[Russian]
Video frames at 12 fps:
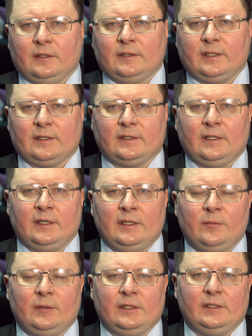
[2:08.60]

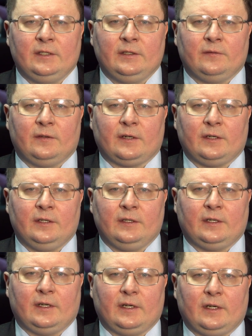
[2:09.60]
созданием единого
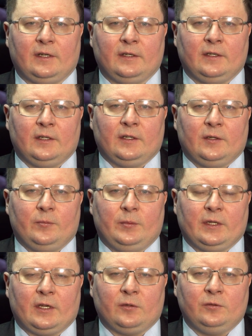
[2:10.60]
рынка
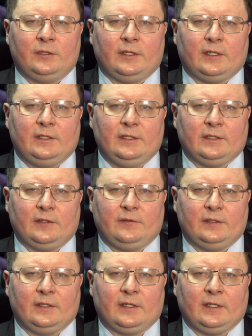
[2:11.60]
Беларуси, Российской
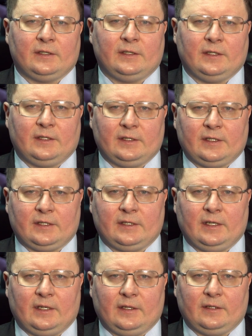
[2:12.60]
Федерации
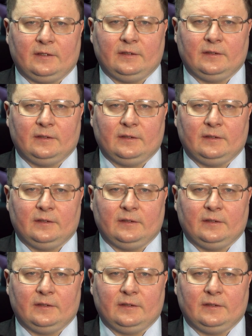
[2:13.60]
Казахстана.